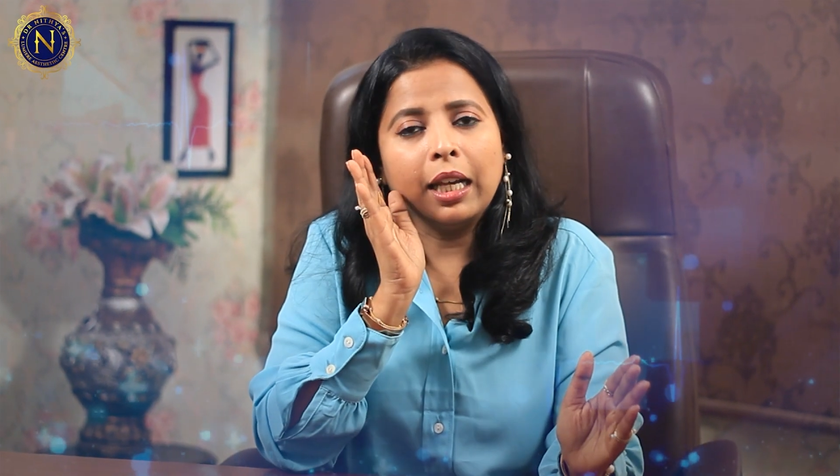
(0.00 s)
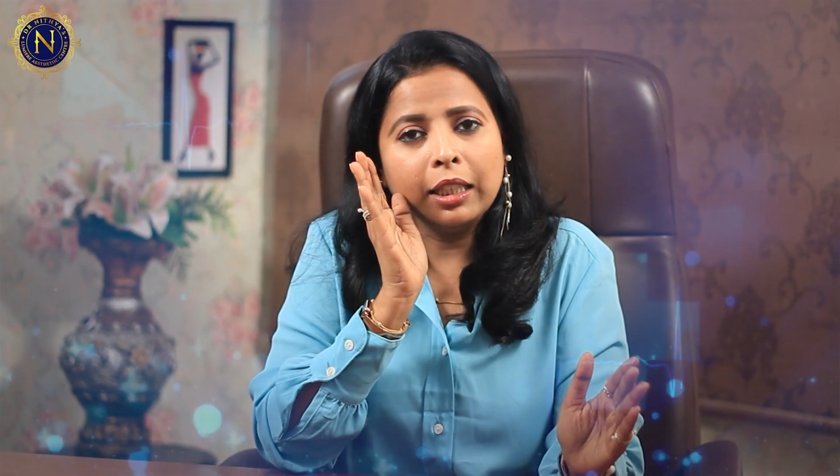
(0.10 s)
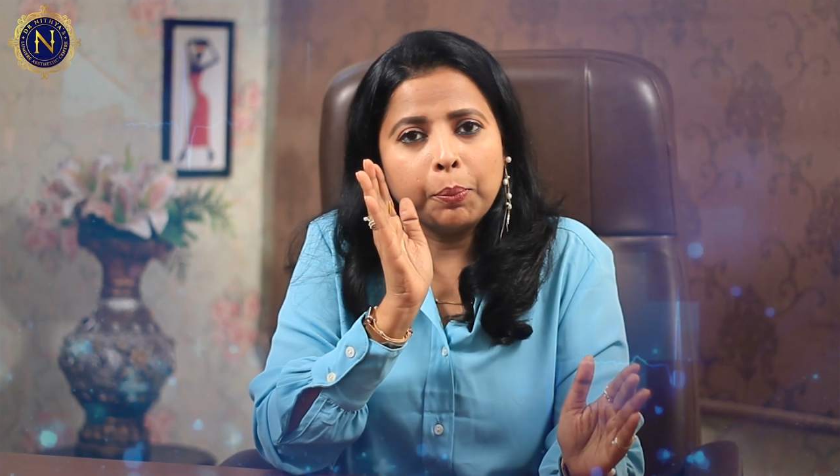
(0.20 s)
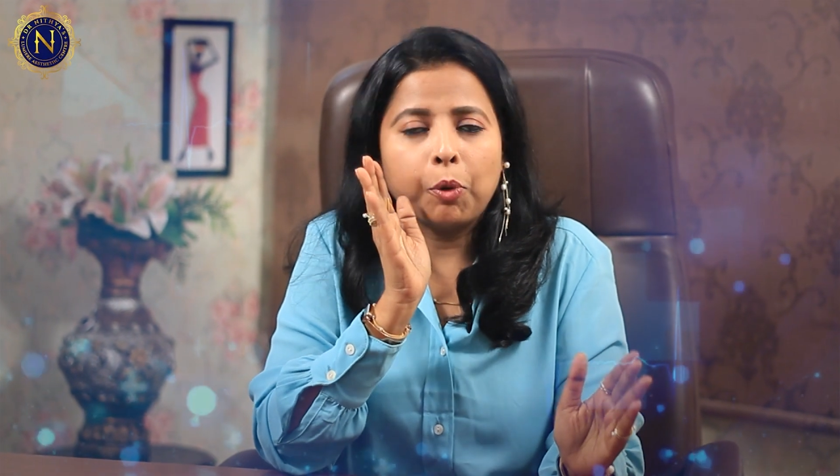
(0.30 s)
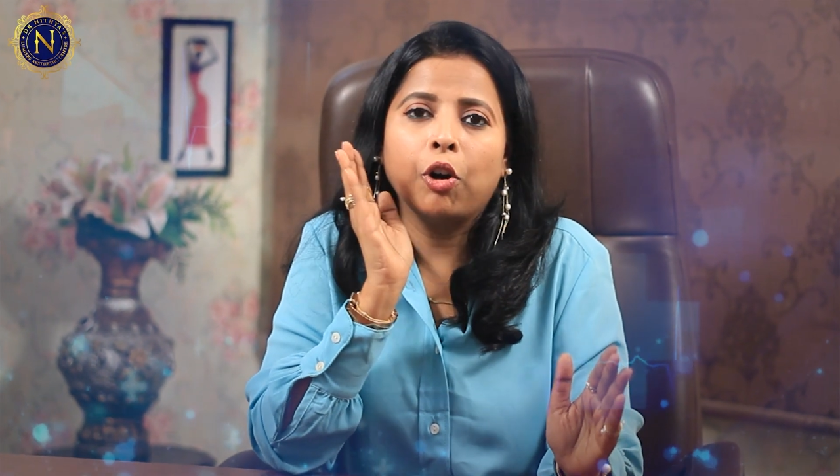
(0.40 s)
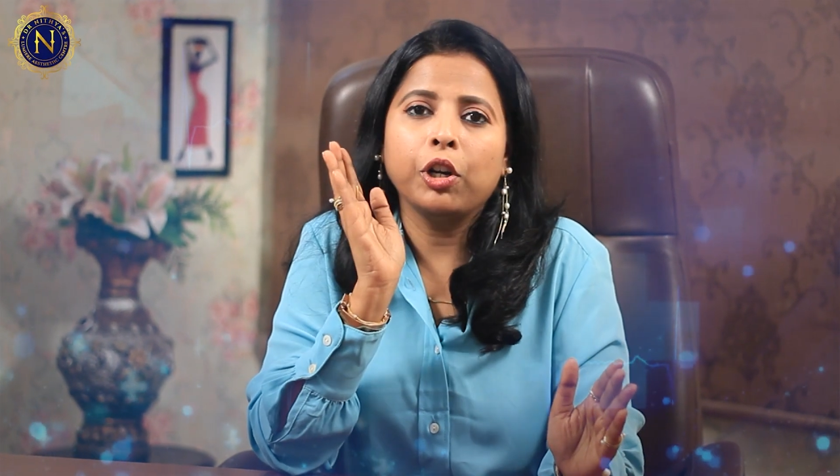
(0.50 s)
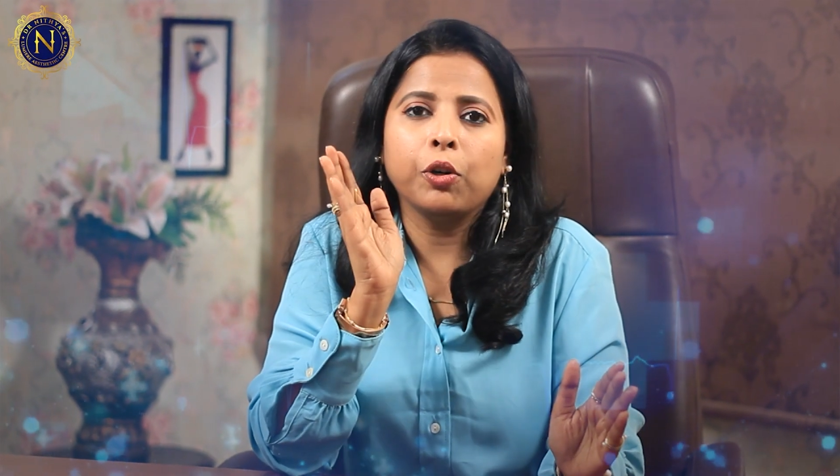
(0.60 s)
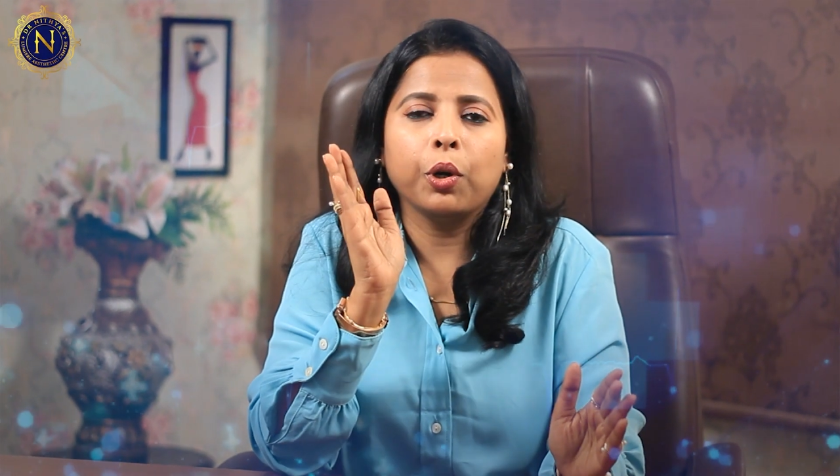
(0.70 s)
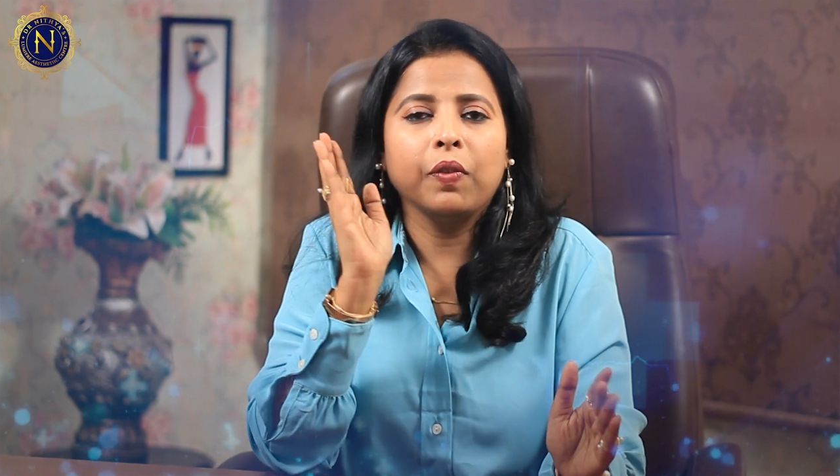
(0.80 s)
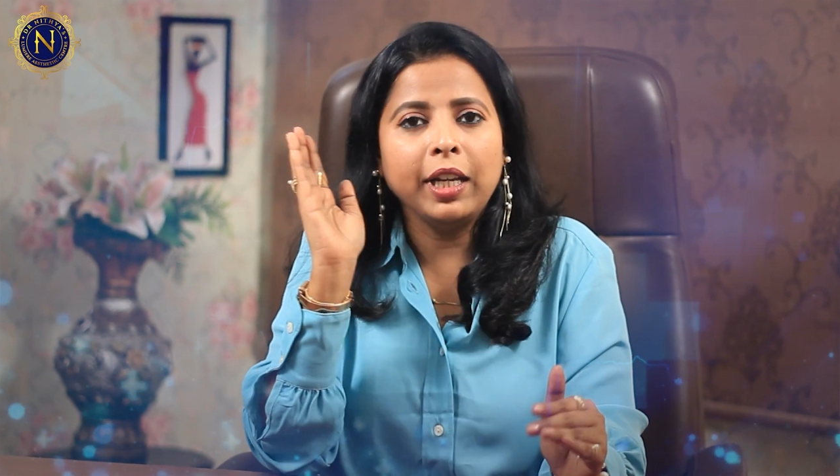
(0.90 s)
அந்த
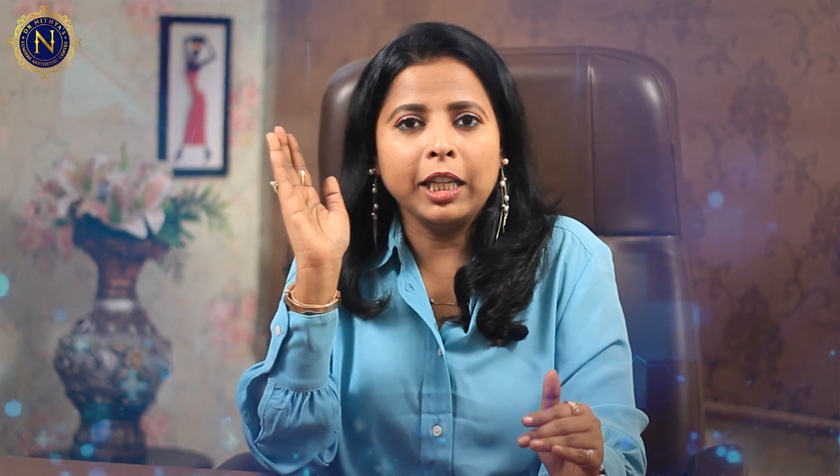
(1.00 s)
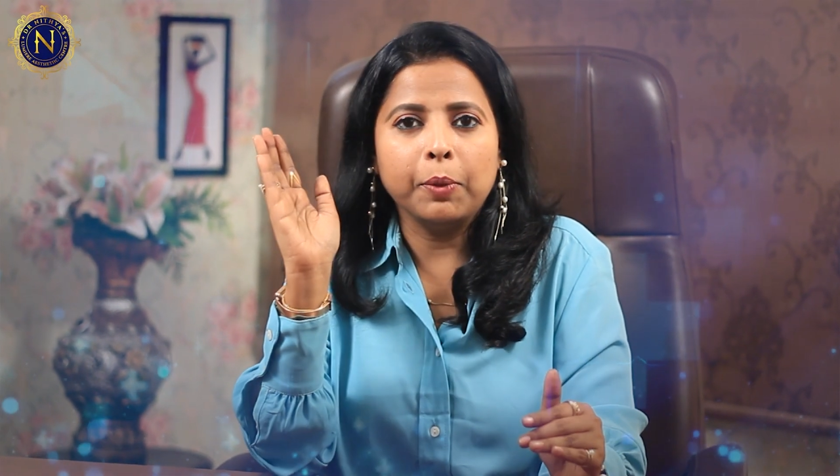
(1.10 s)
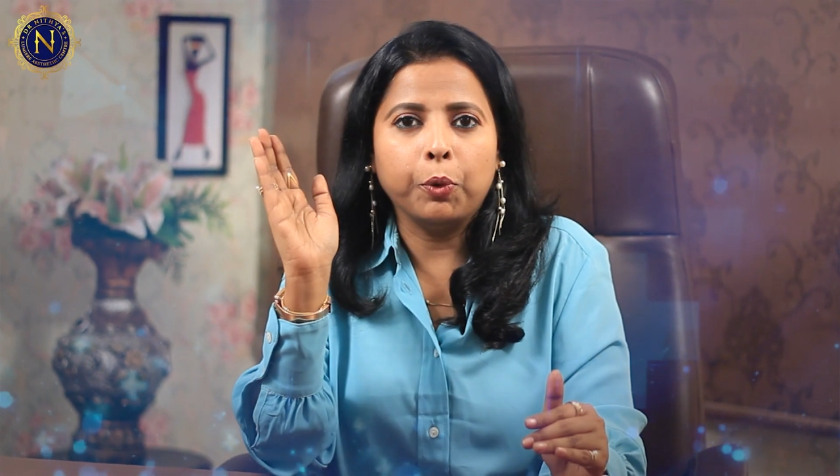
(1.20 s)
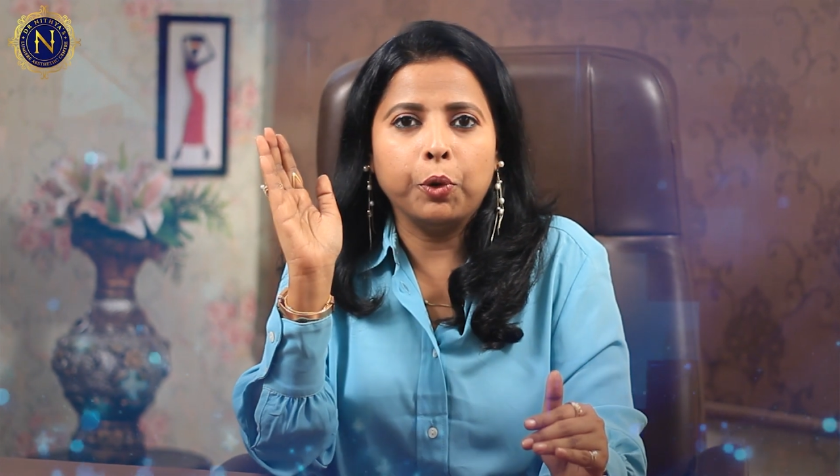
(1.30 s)
ப்ராடக்ட் கூடவே நீங்கள்